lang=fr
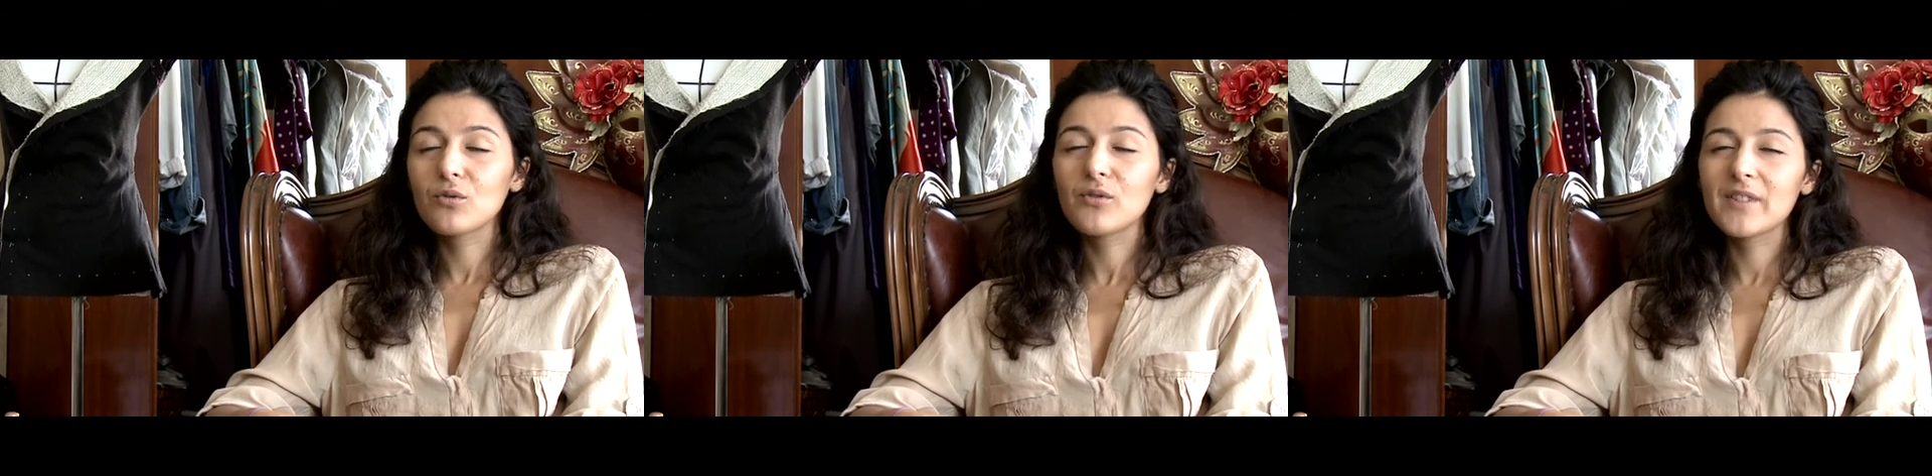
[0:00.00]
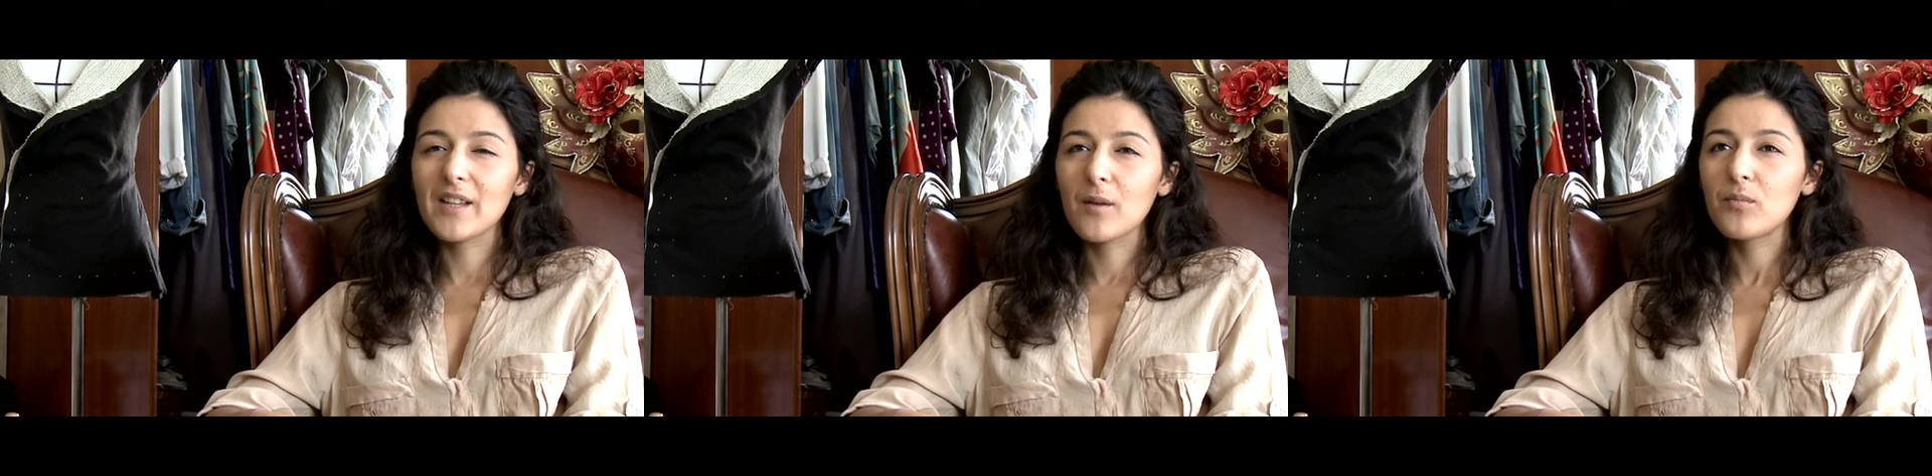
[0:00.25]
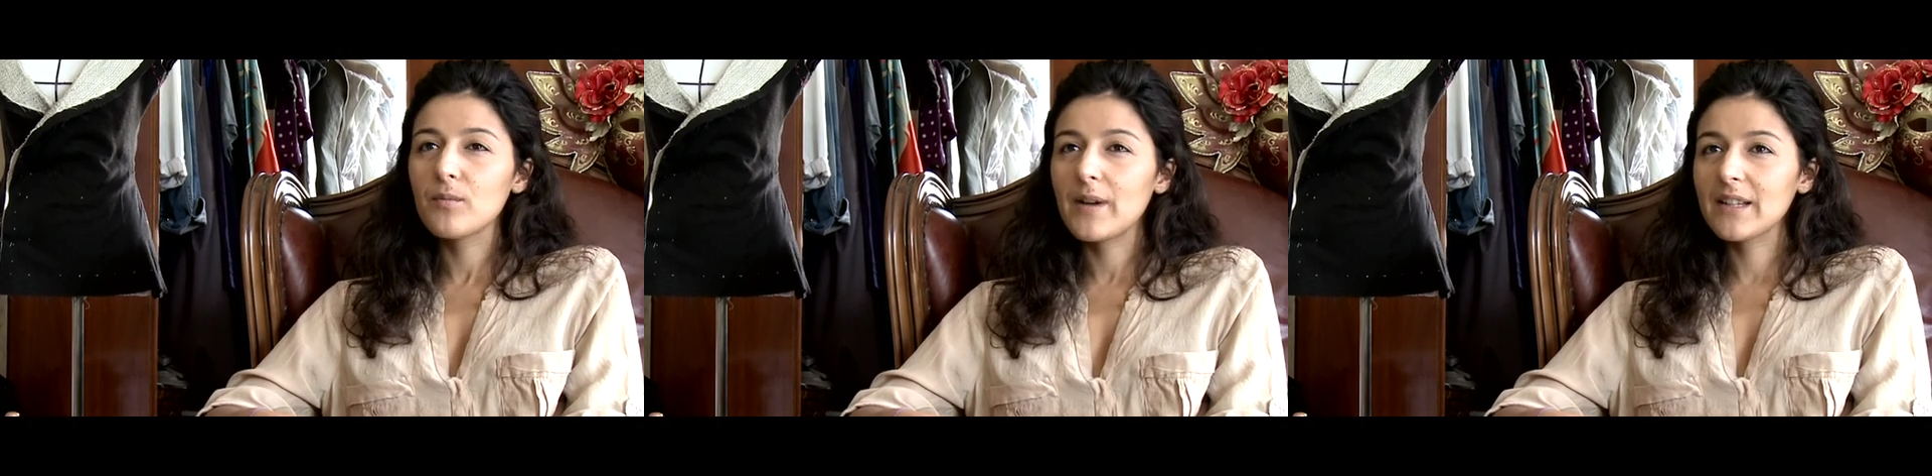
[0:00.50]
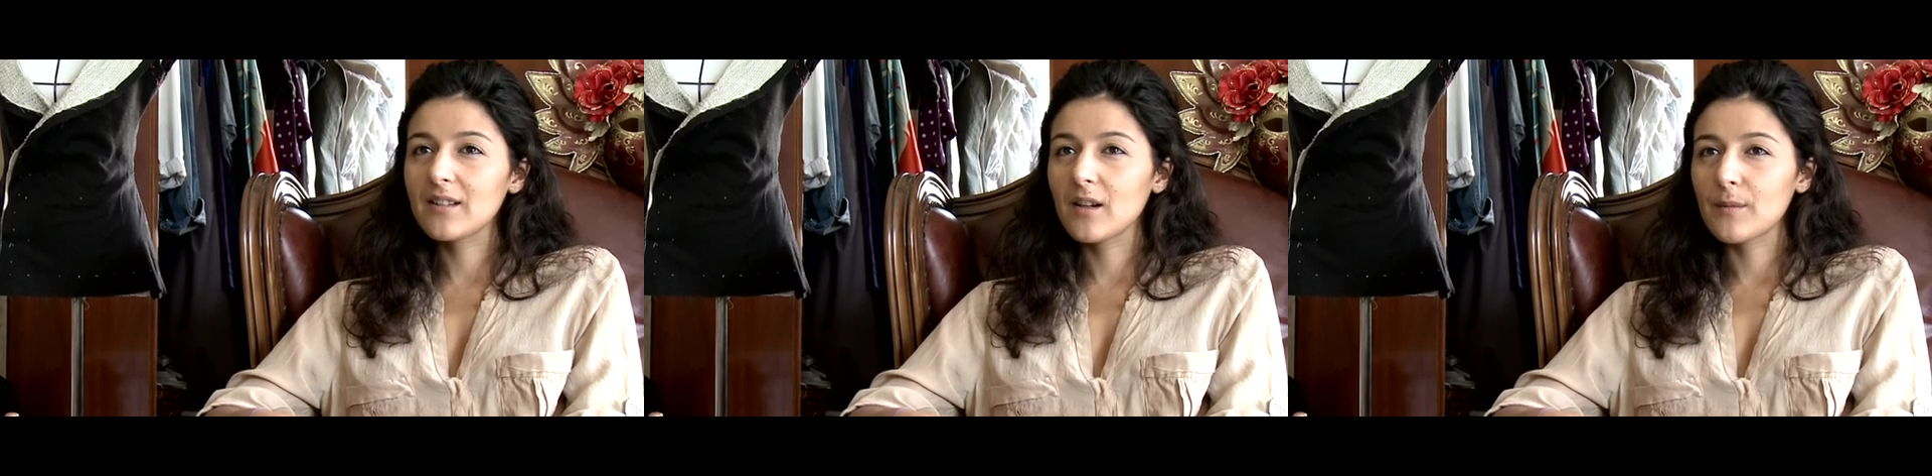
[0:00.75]
trouve que c'est un peu
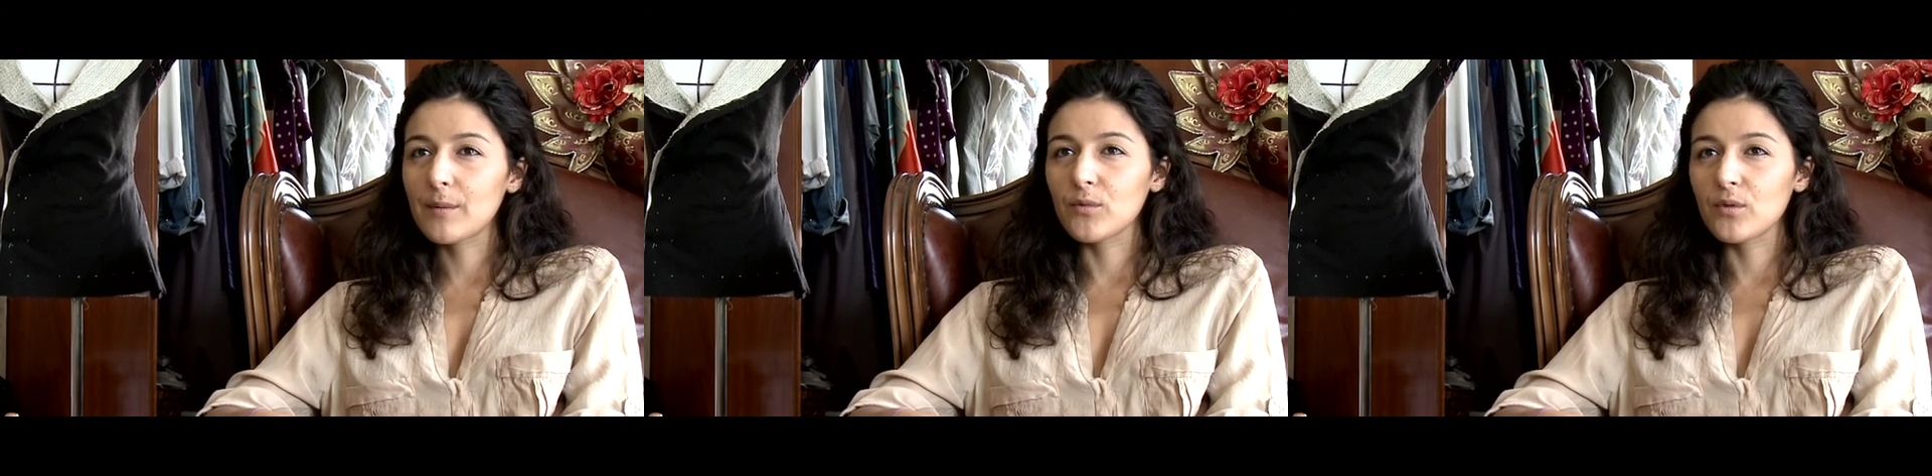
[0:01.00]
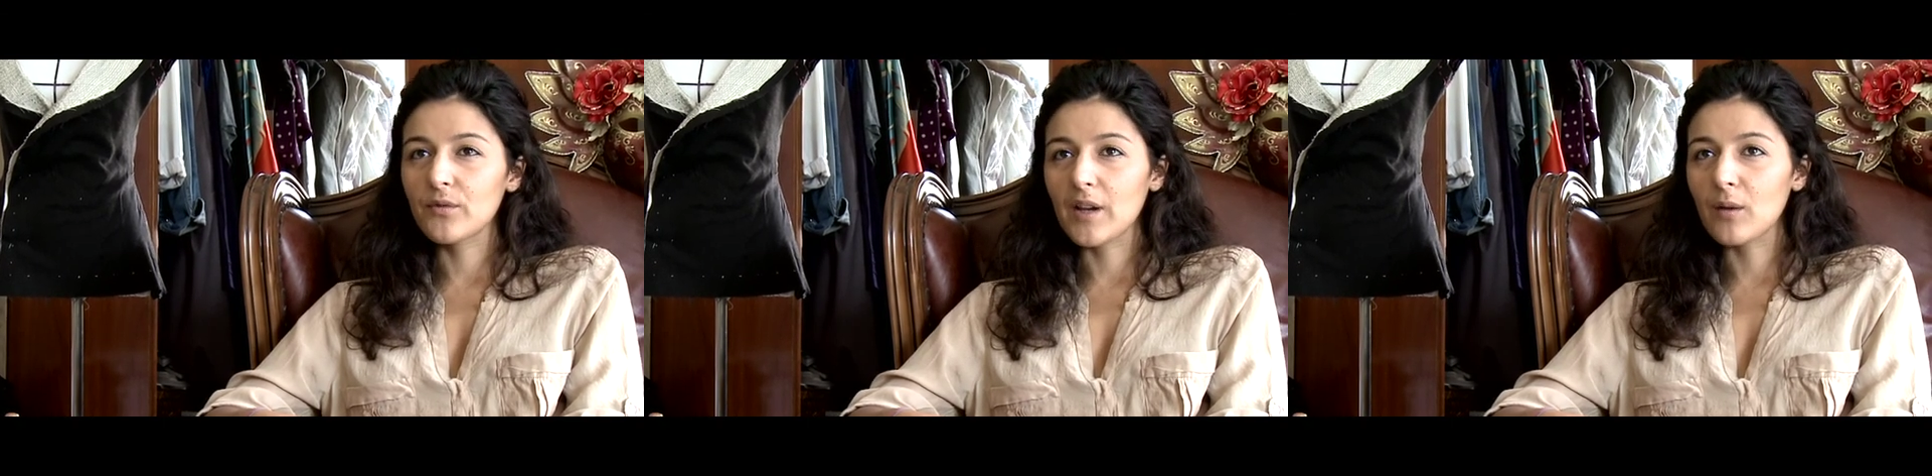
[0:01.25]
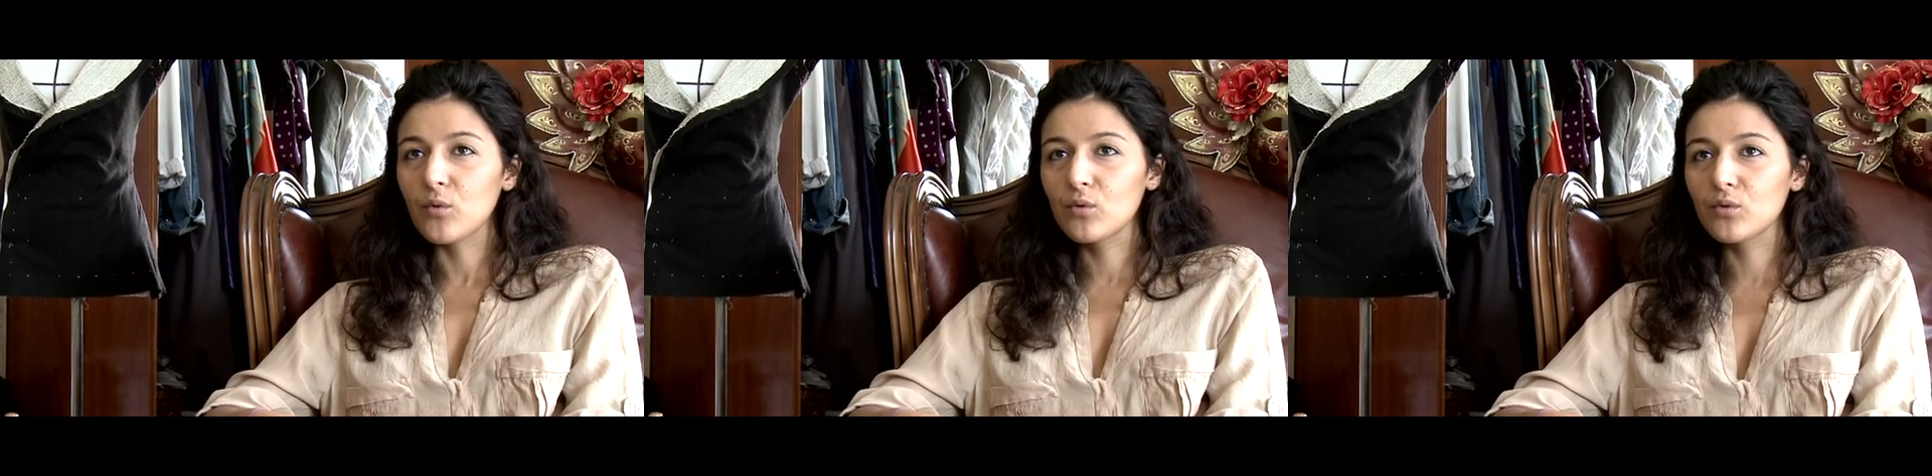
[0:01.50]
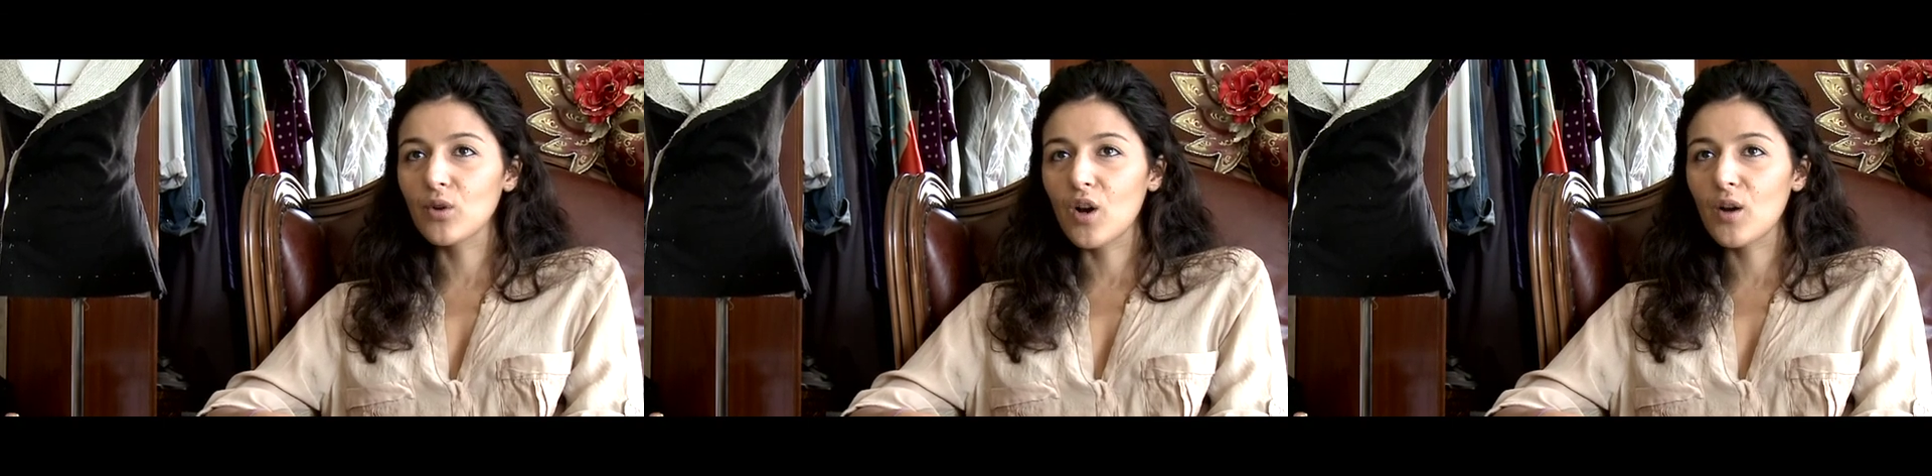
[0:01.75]
bête quand même de faire beaucoup de